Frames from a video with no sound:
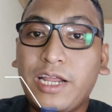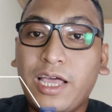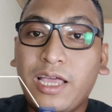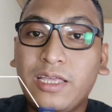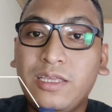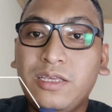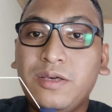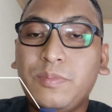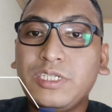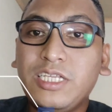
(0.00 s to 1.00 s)
darah.
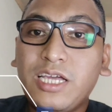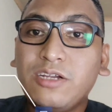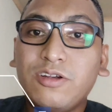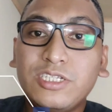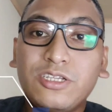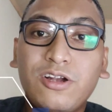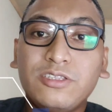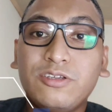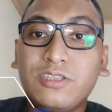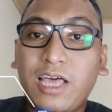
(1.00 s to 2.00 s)
Pastikan
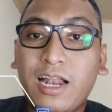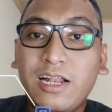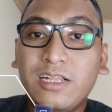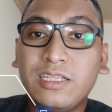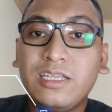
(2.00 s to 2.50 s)
kolesterol total,